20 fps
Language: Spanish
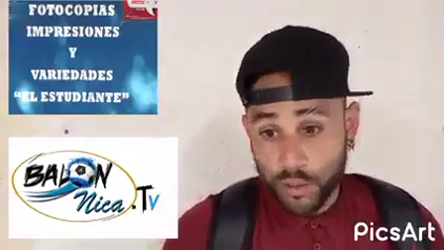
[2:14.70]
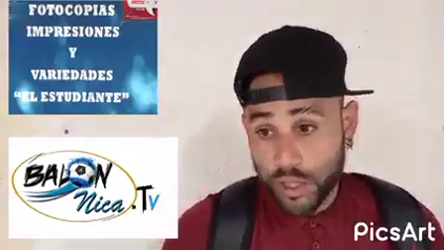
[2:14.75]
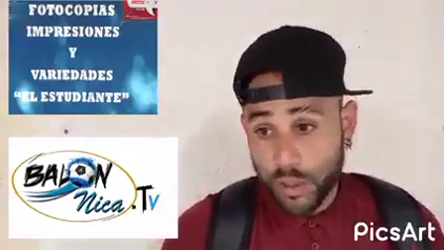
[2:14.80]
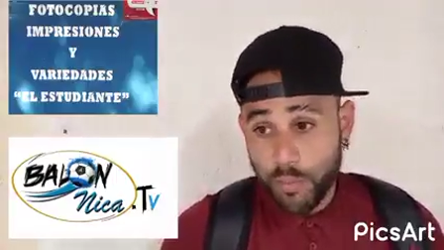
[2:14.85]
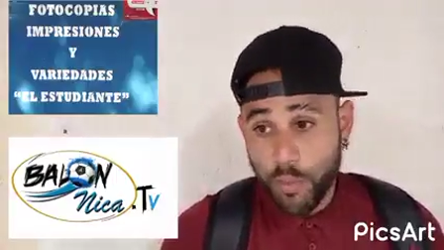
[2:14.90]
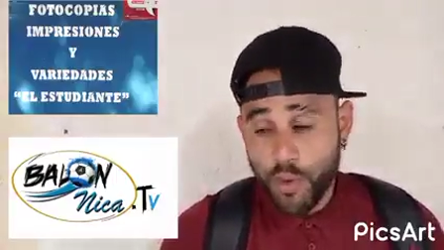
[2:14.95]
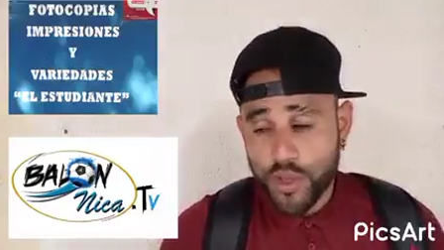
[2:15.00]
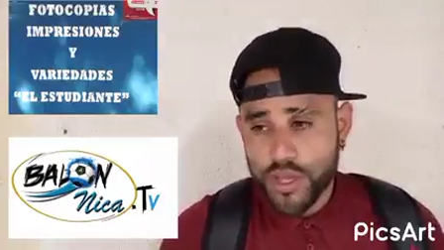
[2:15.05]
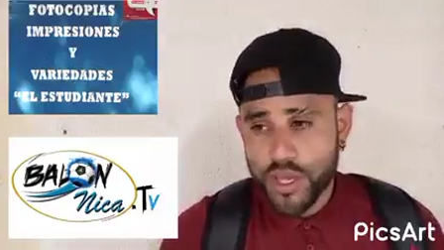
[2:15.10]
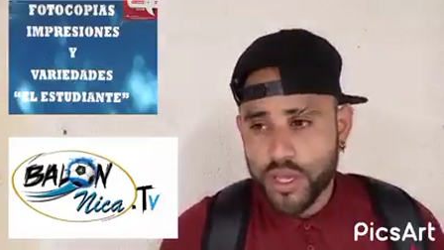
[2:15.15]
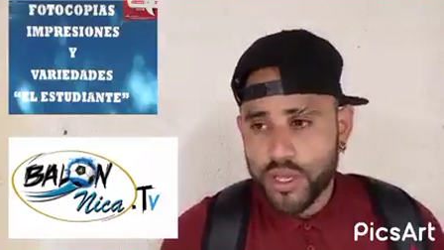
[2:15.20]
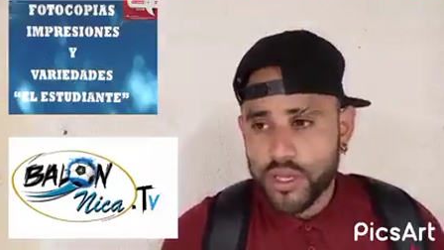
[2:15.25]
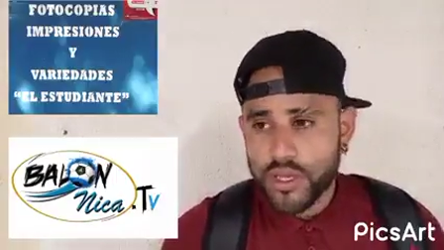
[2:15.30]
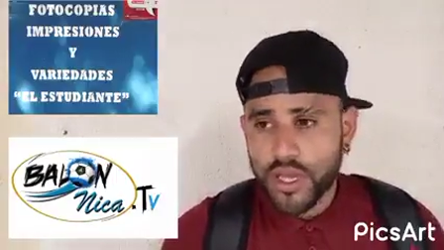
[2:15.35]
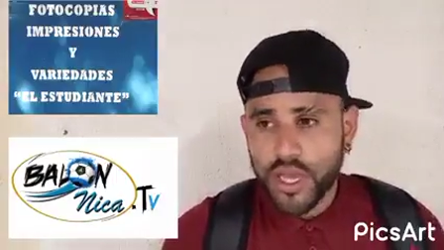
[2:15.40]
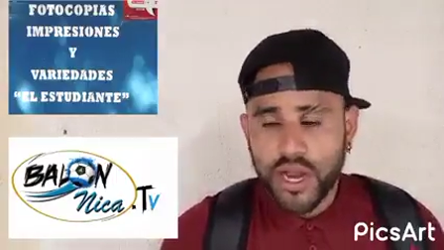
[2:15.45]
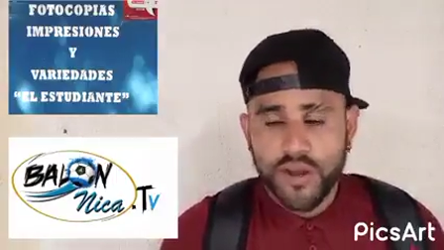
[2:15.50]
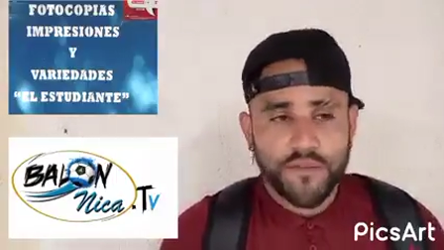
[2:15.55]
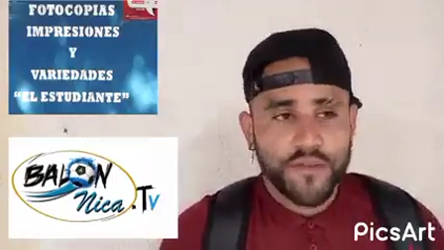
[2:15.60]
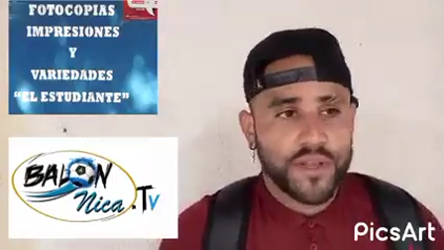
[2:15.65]
nos apoye,
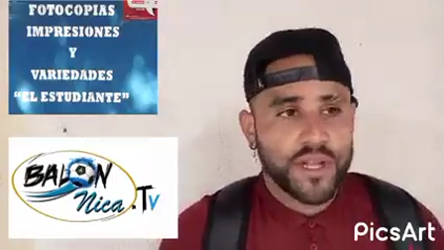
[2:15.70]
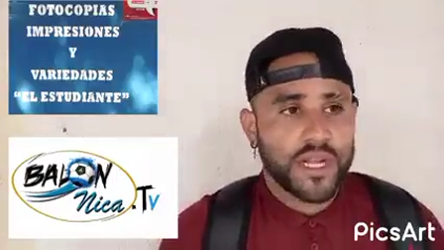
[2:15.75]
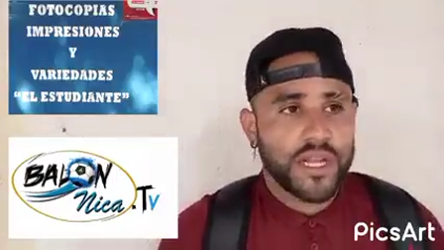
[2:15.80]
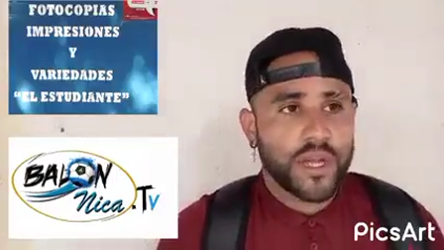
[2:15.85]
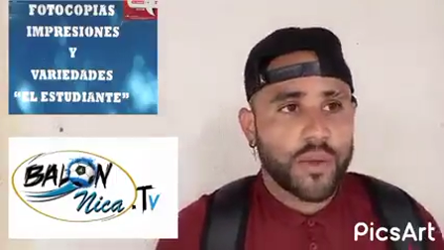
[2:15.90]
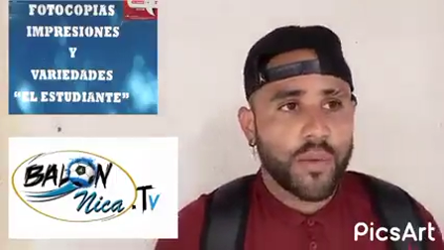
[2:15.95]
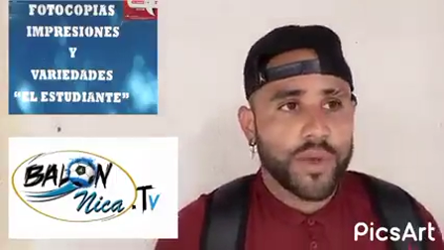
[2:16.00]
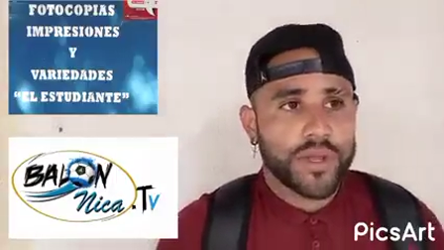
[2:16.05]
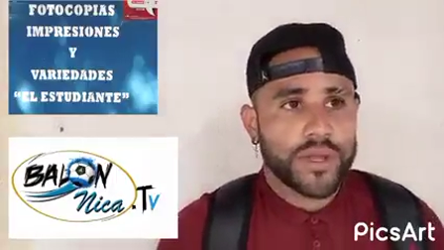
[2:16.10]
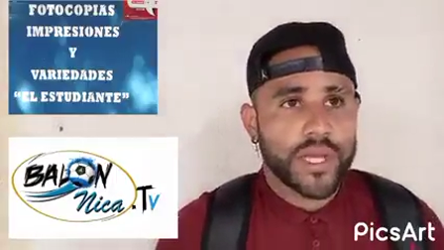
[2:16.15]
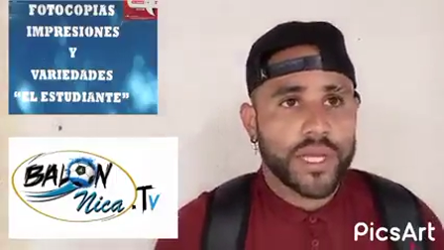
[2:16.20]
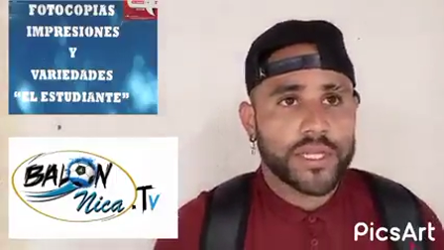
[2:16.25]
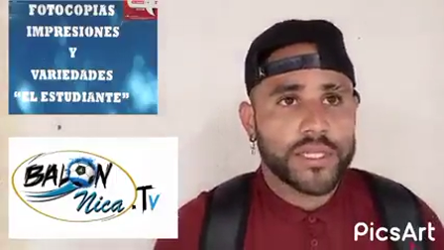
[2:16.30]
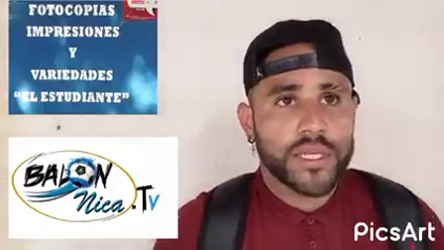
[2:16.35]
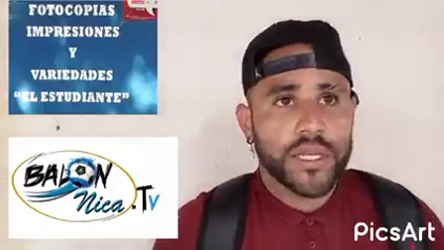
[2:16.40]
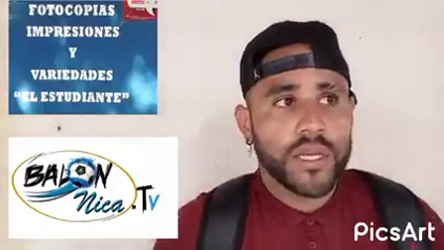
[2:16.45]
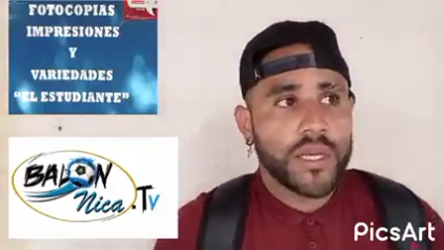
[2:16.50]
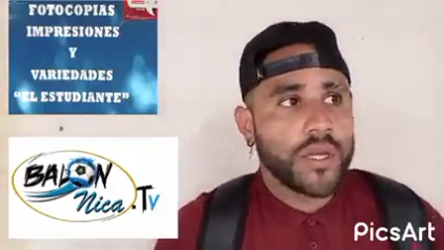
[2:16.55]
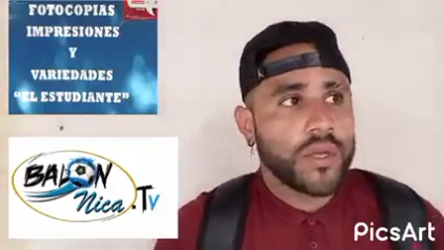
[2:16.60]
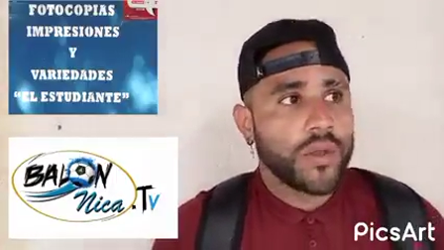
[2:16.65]
que al final de
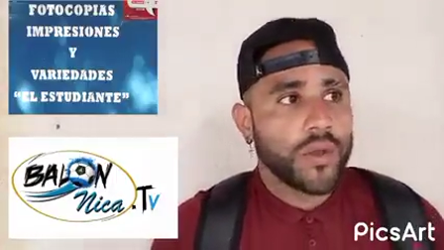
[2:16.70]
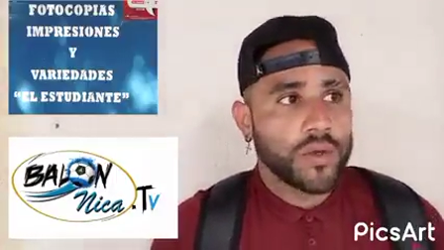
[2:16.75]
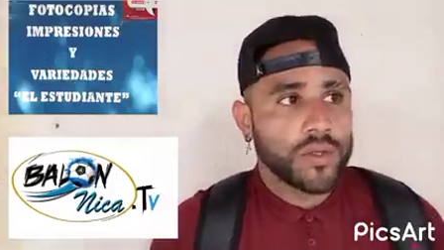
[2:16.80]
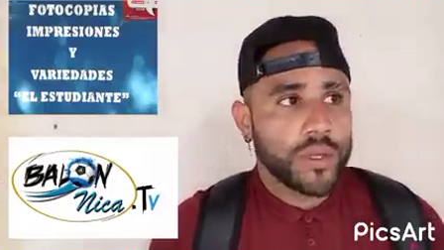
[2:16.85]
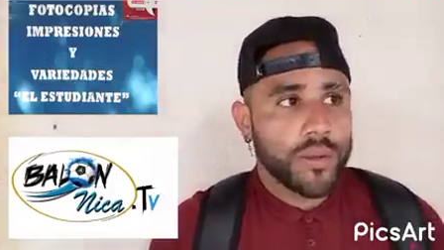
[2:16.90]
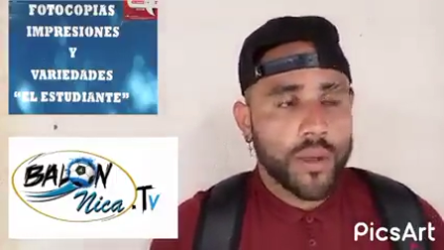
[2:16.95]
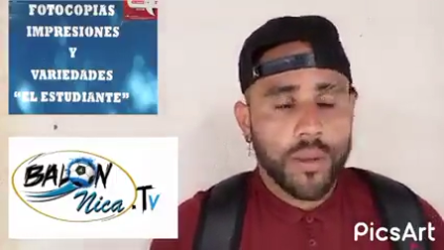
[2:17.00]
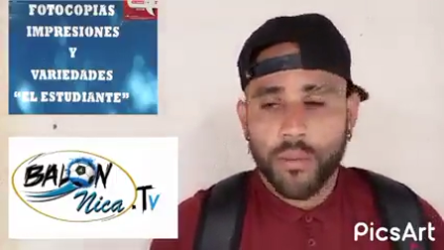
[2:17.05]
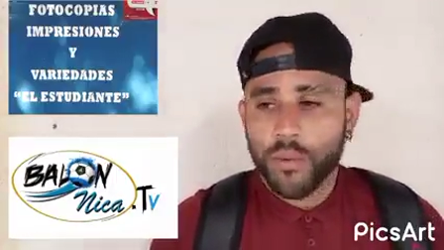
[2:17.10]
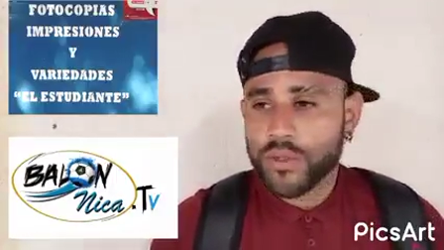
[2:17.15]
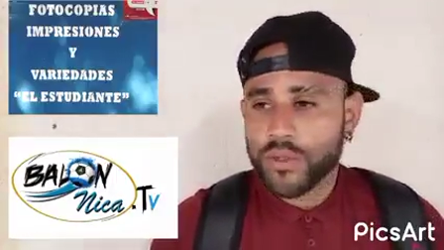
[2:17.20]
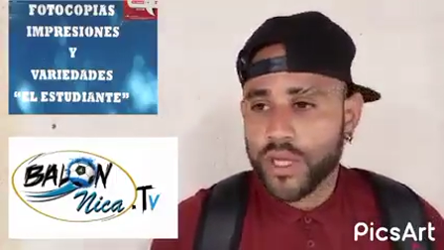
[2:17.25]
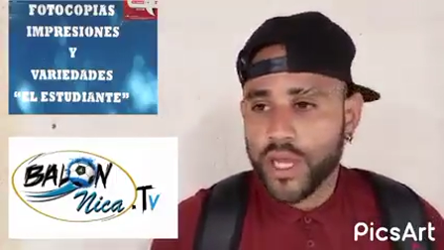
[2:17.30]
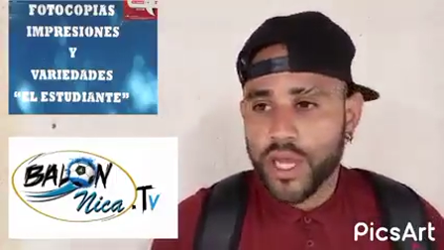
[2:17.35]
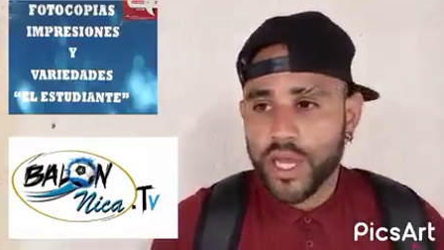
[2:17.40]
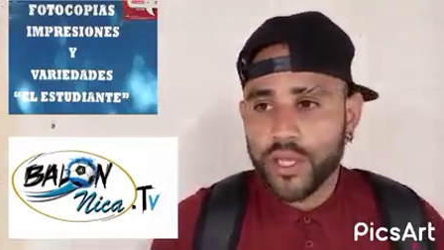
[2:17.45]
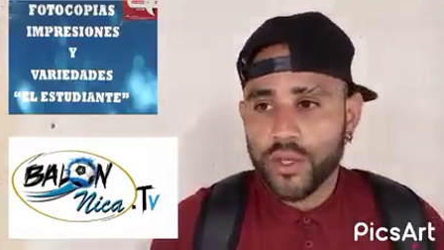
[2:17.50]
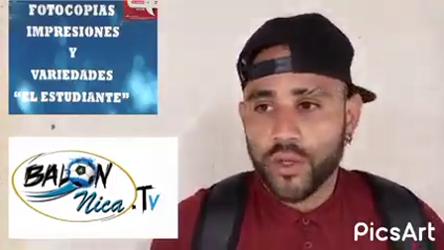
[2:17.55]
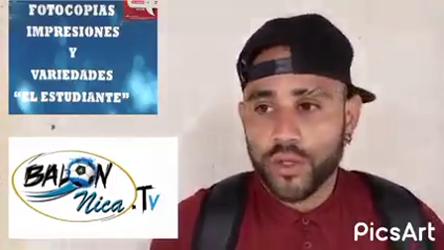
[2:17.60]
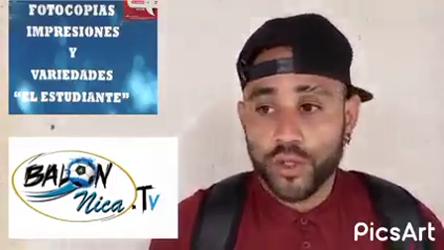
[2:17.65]
cuentas nos debemos
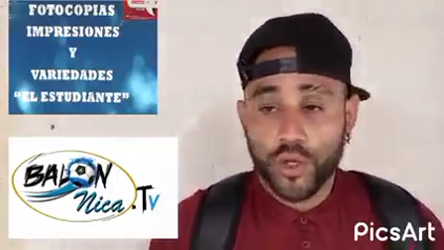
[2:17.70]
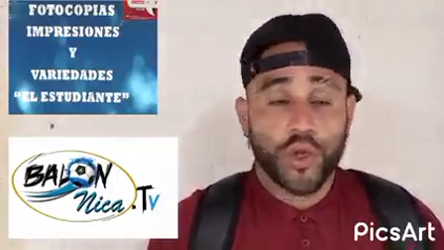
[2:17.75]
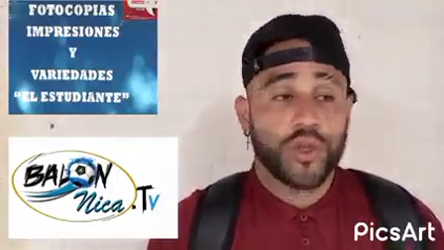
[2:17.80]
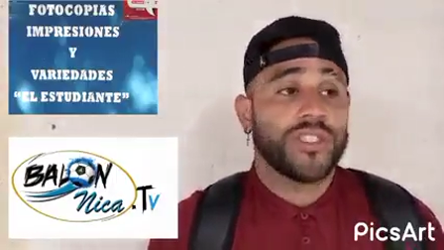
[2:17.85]
a ellos,